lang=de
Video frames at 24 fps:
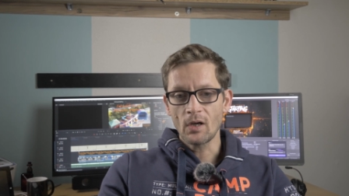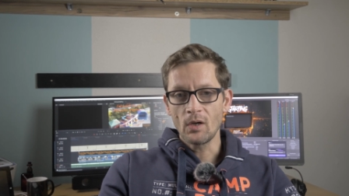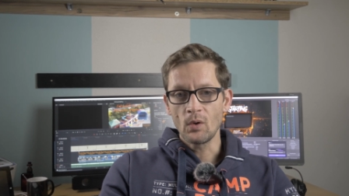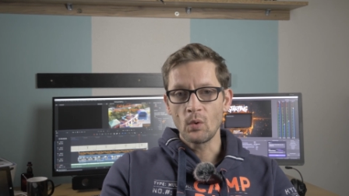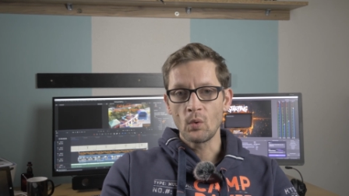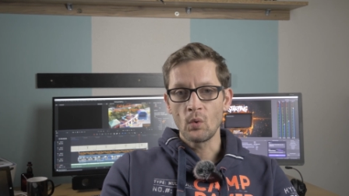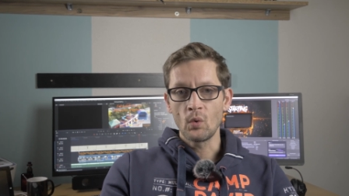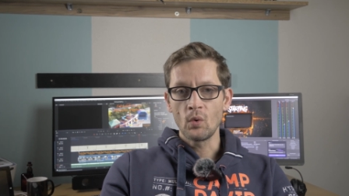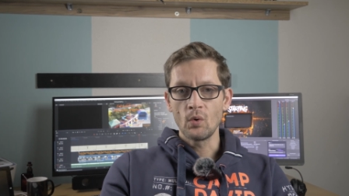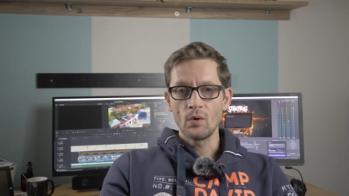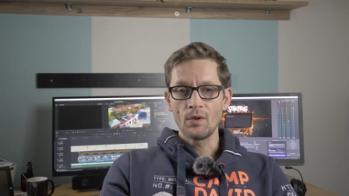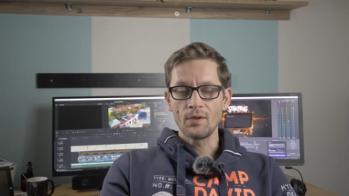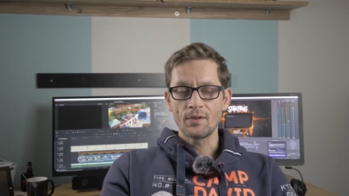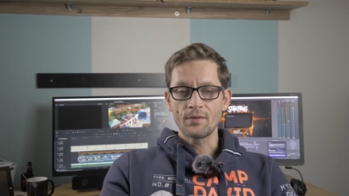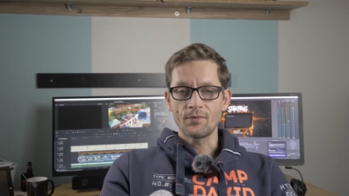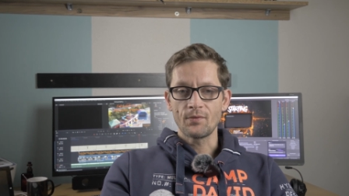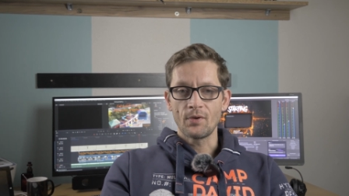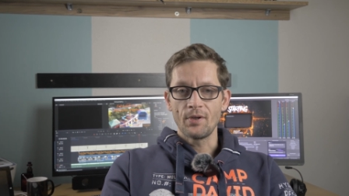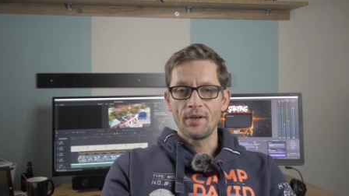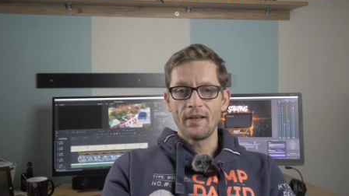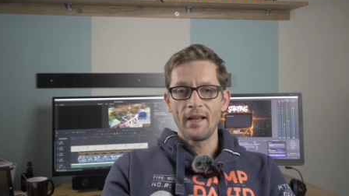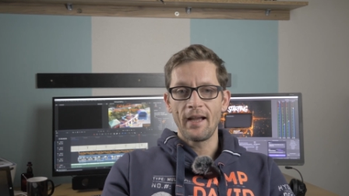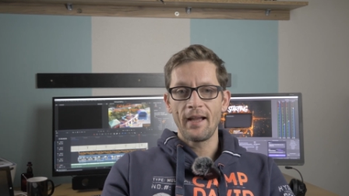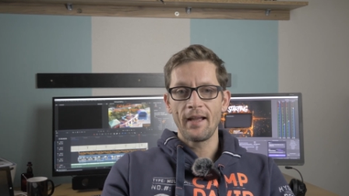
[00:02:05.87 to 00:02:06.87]
Und
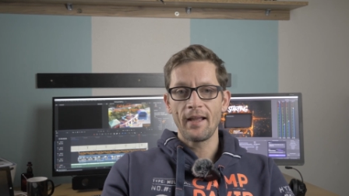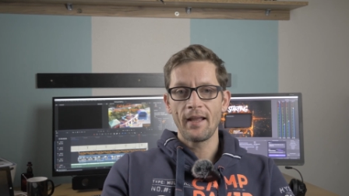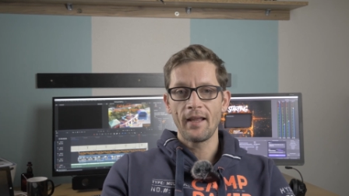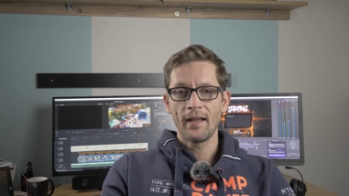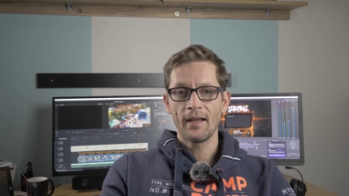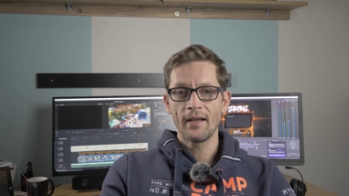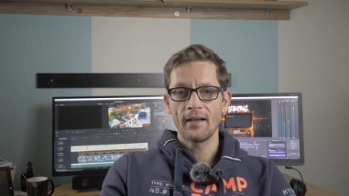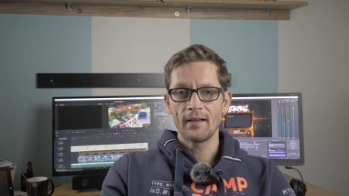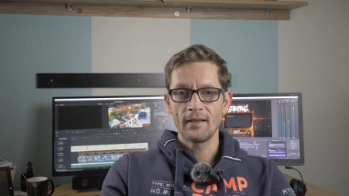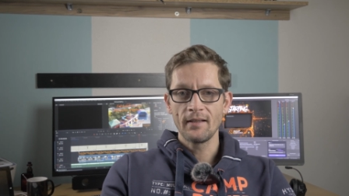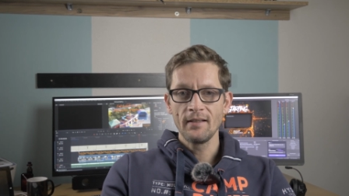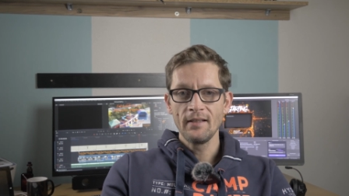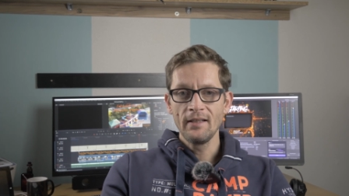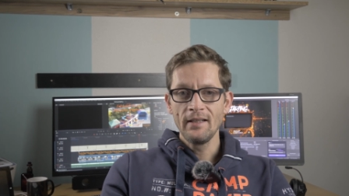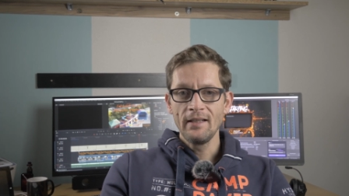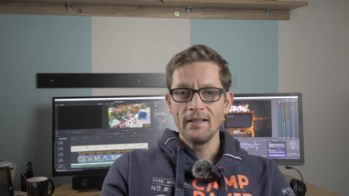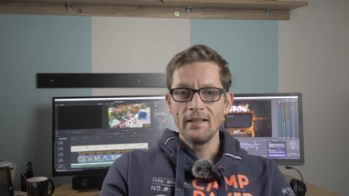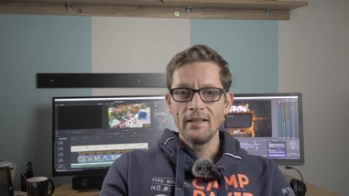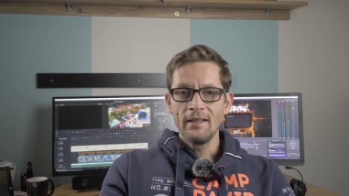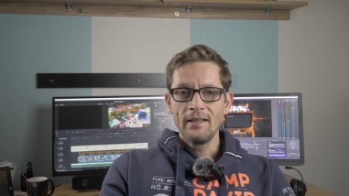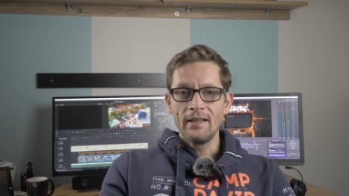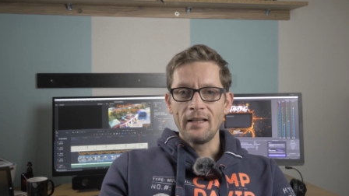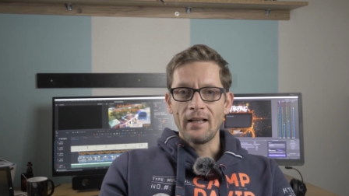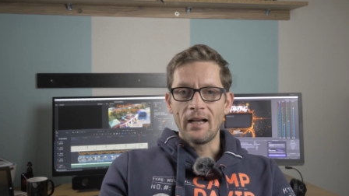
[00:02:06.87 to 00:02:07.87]
von daher
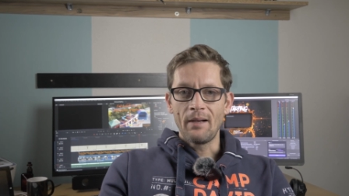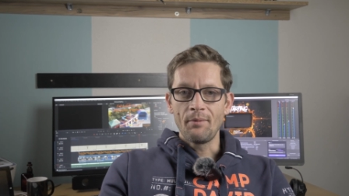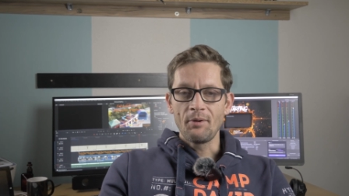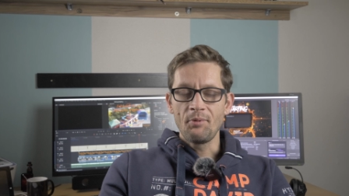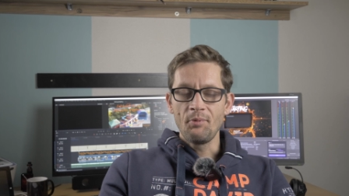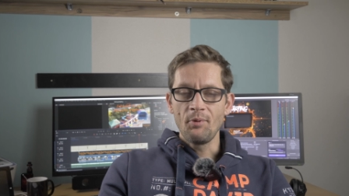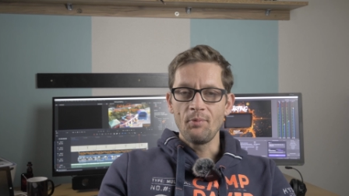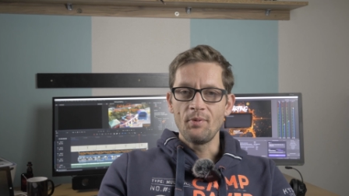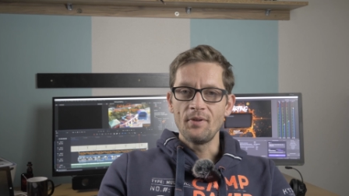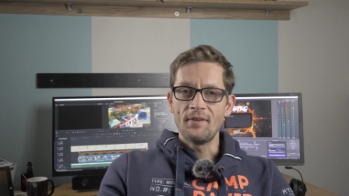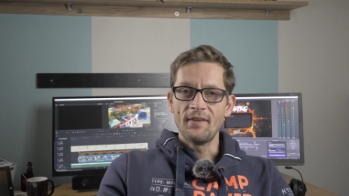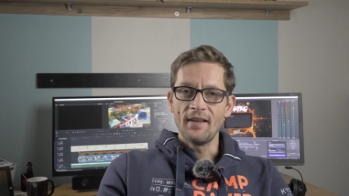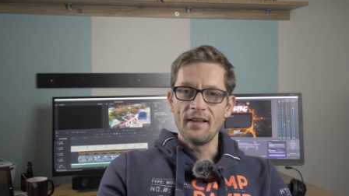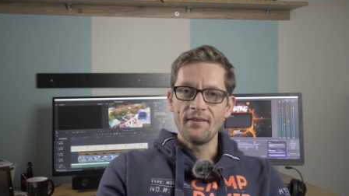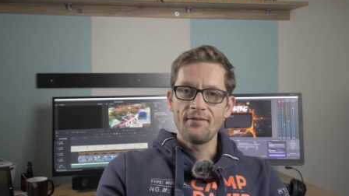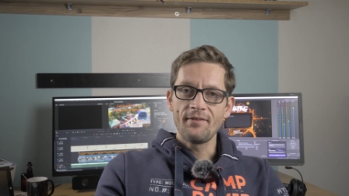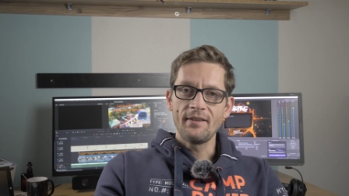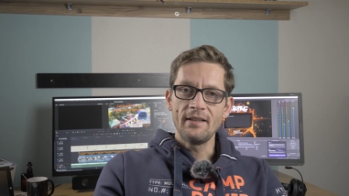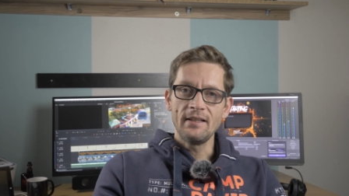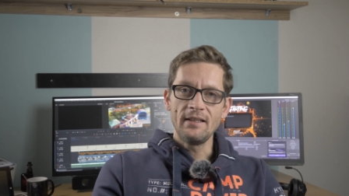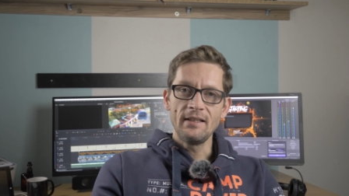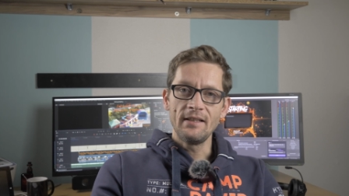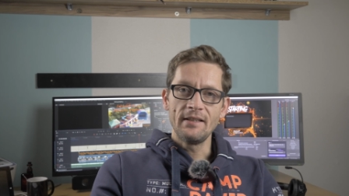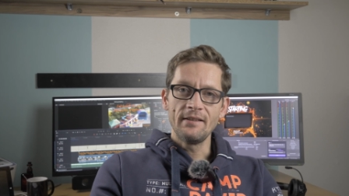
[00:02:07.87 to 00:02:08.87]
habe ich mich mit sehr
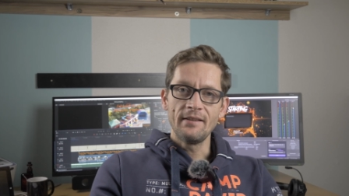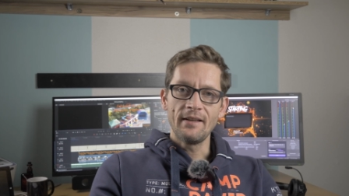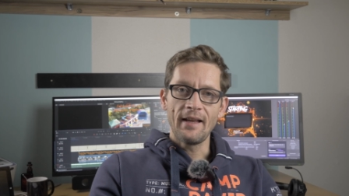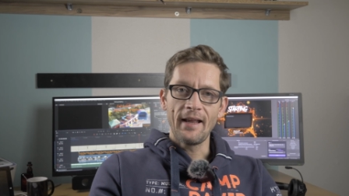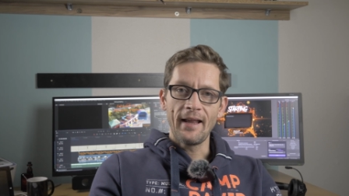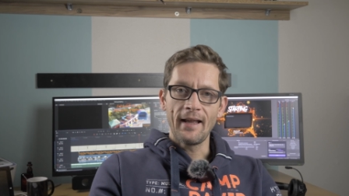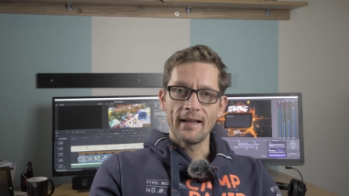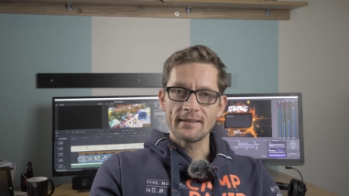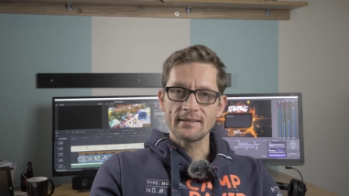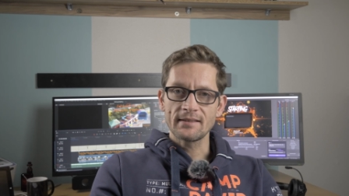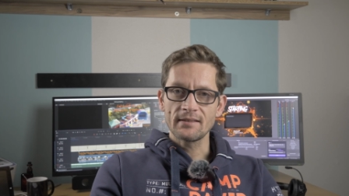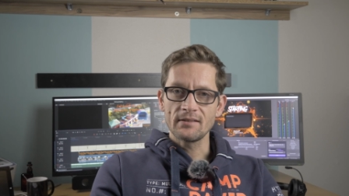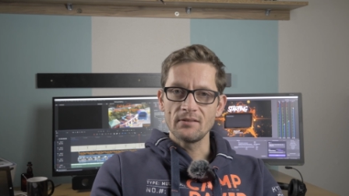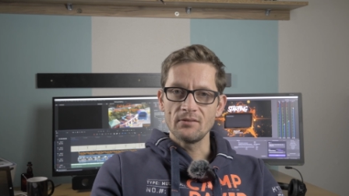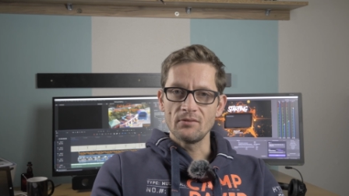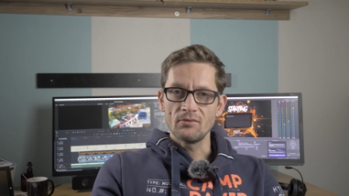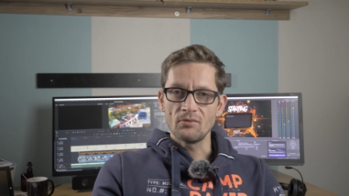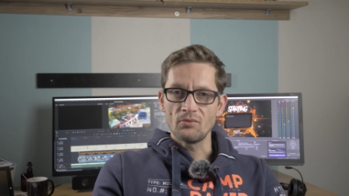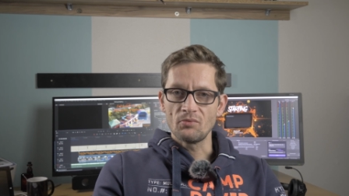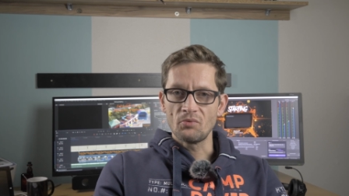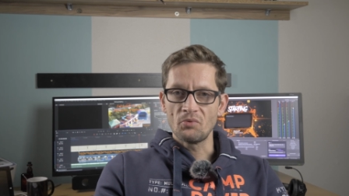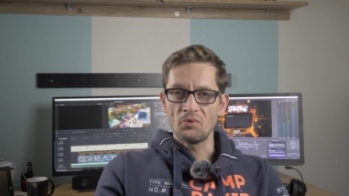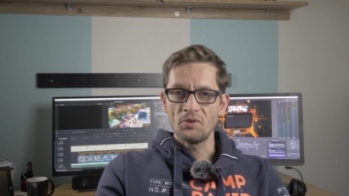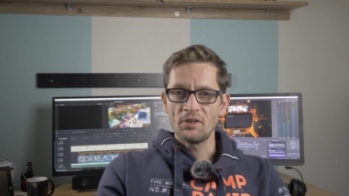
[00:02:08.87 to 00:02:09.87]
vielen
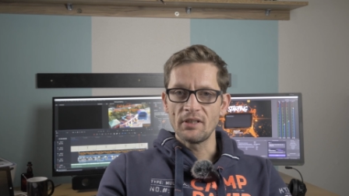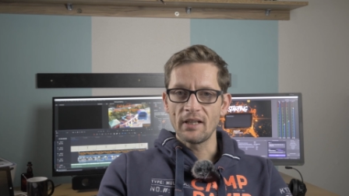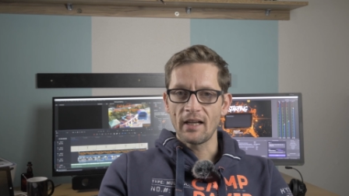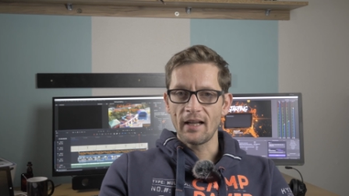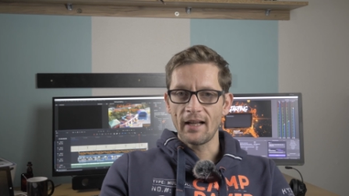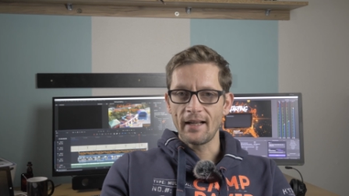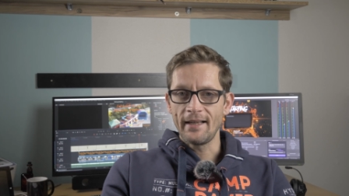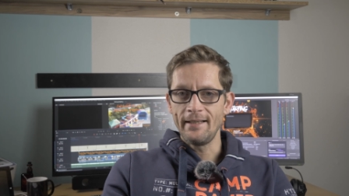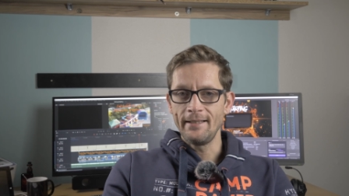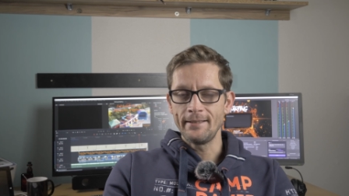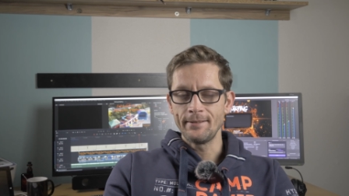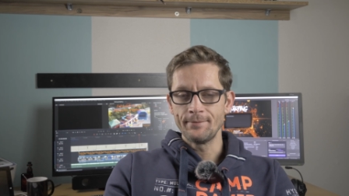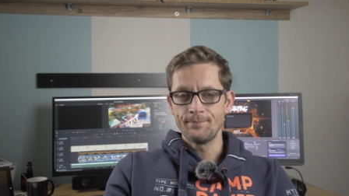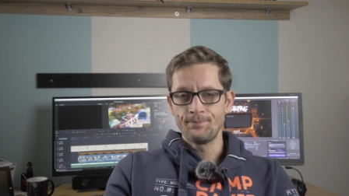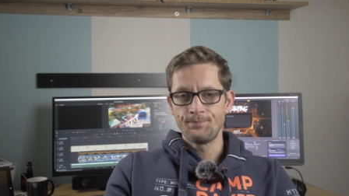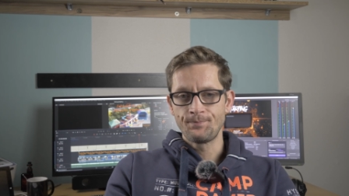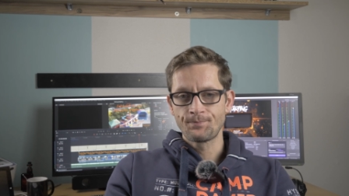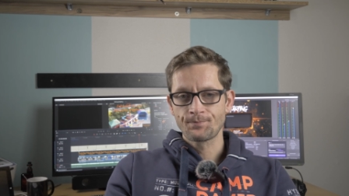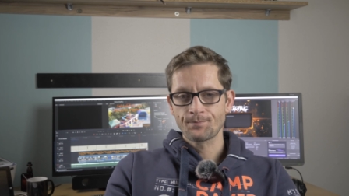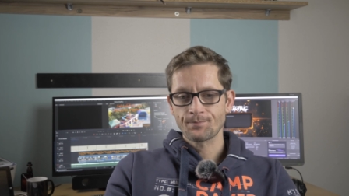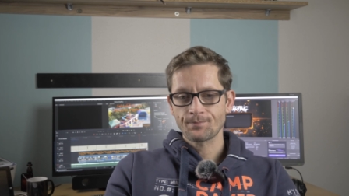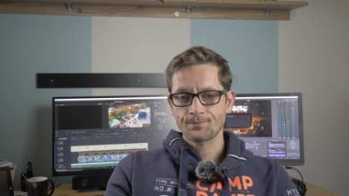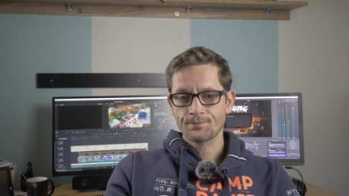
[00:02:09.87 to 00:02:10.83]
Ärzten unterhalten